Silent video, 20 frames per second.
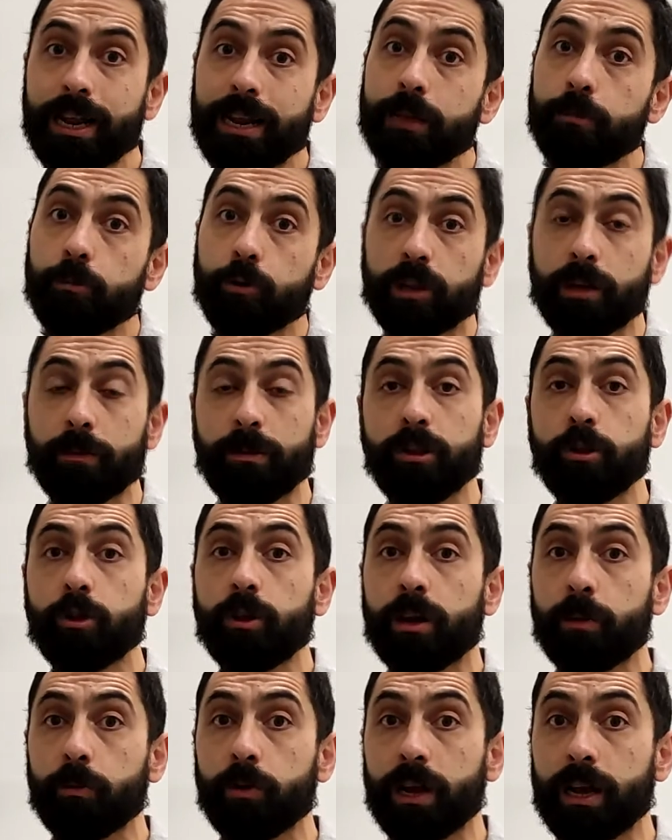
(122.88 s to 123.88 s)
el embotamiento de
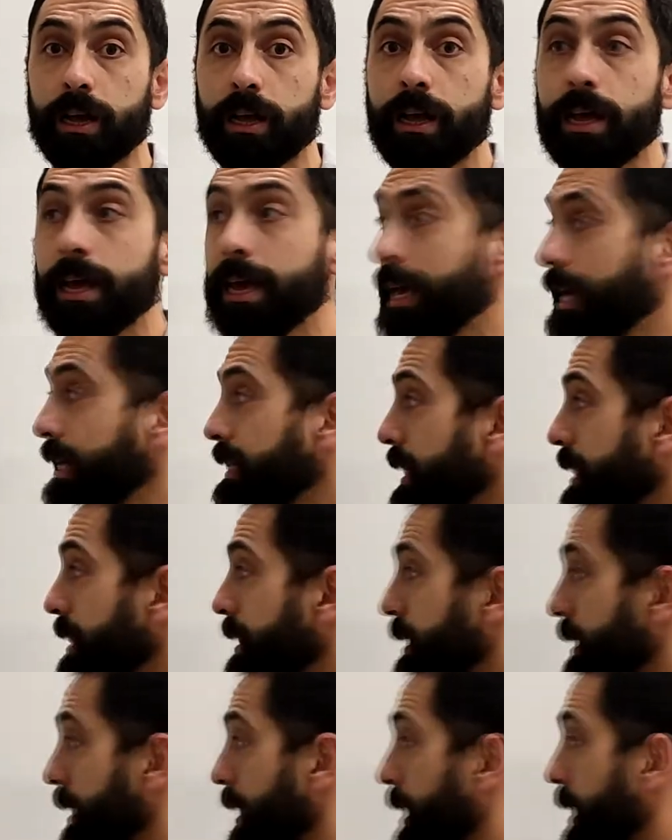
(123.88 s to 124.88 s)
la muela, es
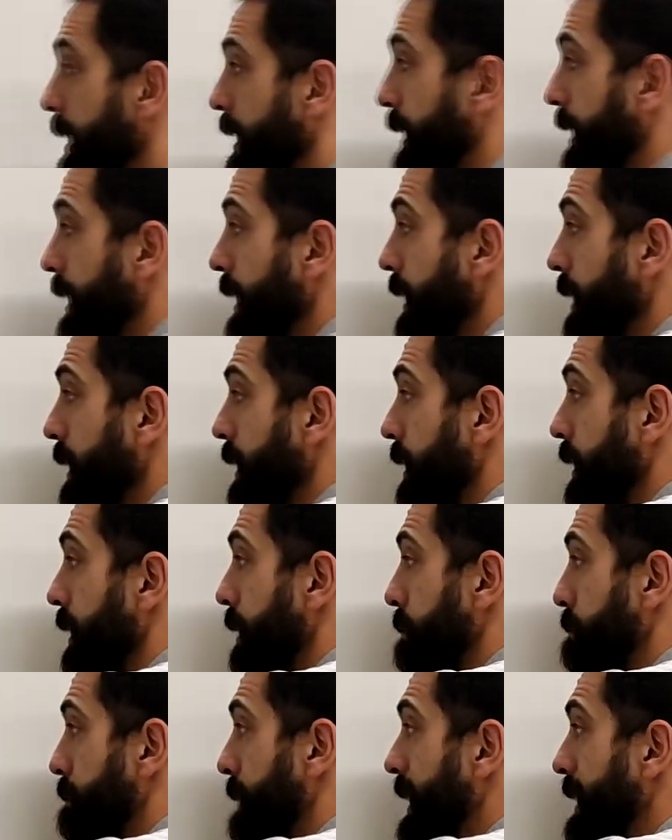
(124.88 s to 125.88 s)
decir, que
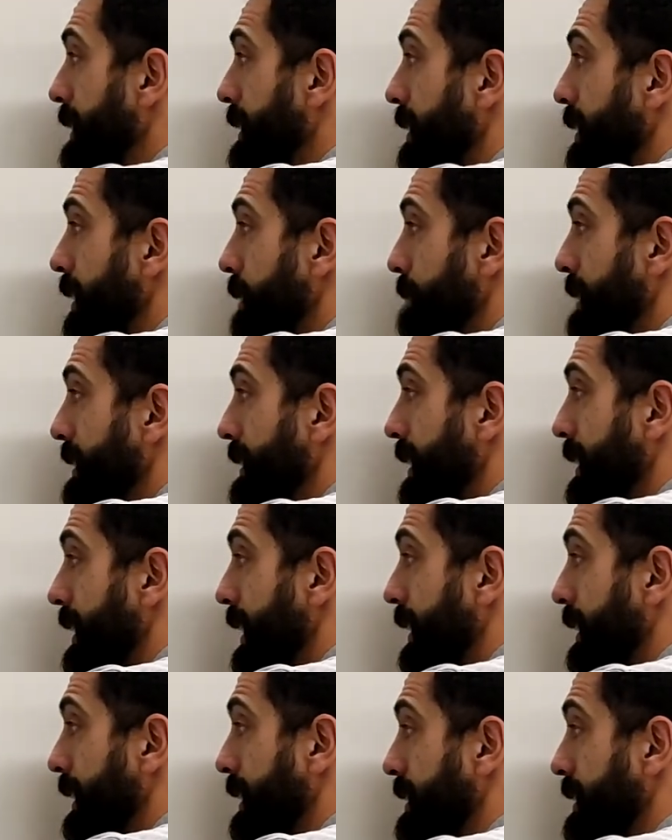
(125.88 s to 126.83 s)
parte del material que